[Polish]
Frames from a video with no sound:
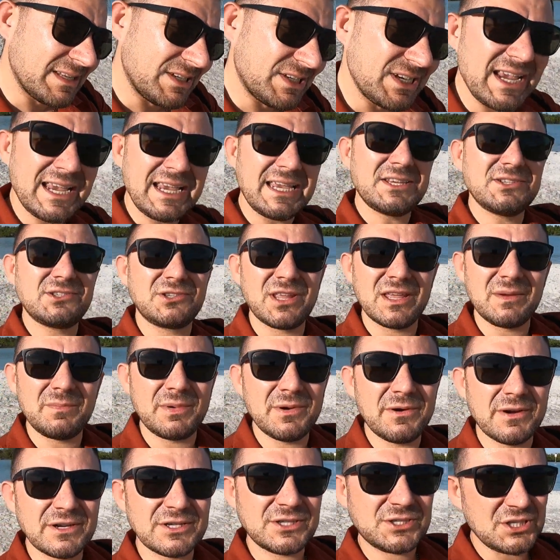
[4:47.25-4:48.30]
Dzięki, że tutaj
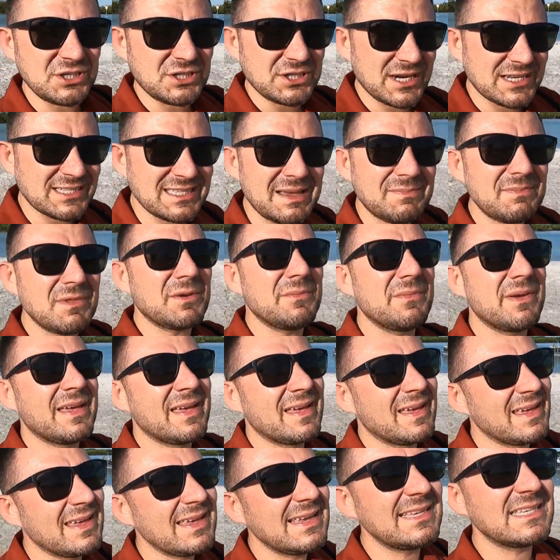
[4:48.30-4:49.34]
byłeś dzisiaj ze mną
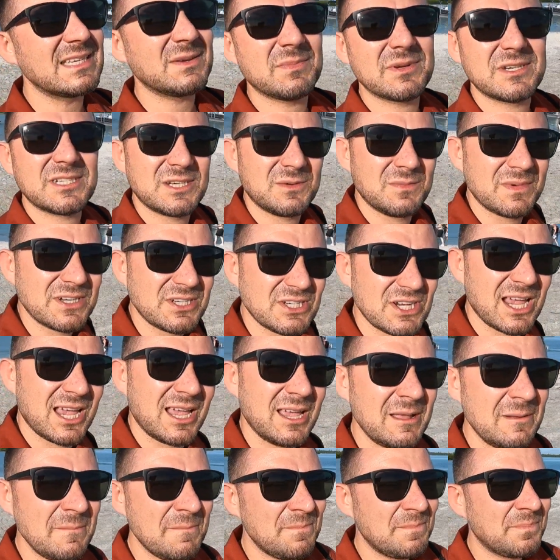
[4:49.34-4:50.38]
i zobaczymy
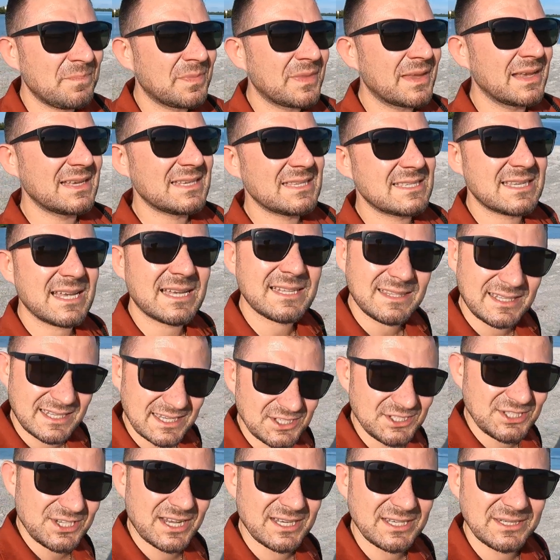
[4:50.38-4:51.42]
się za
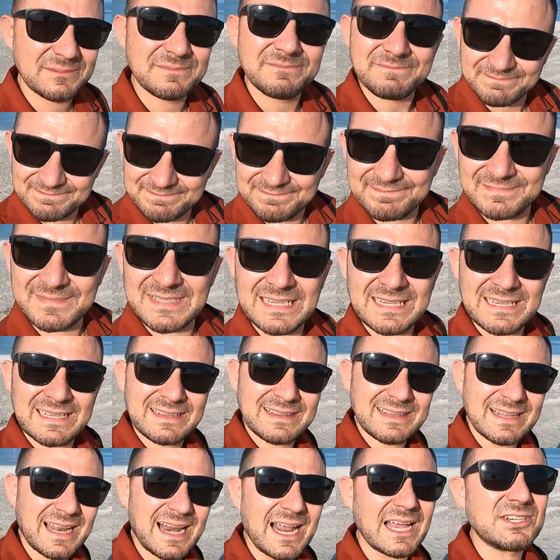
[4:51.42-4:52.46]
tydzień.
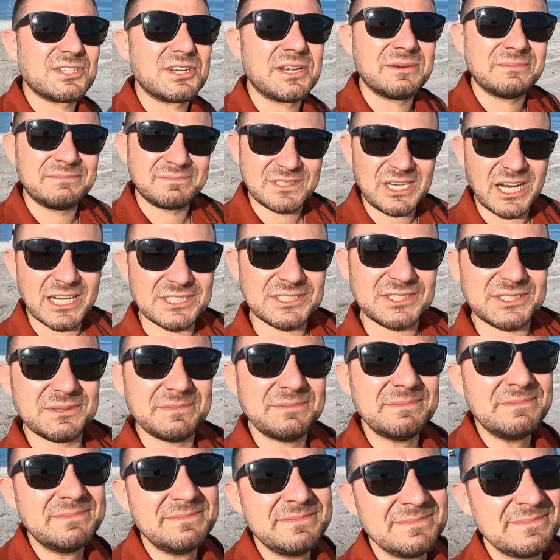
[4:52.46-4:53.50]
Na razie, cześć.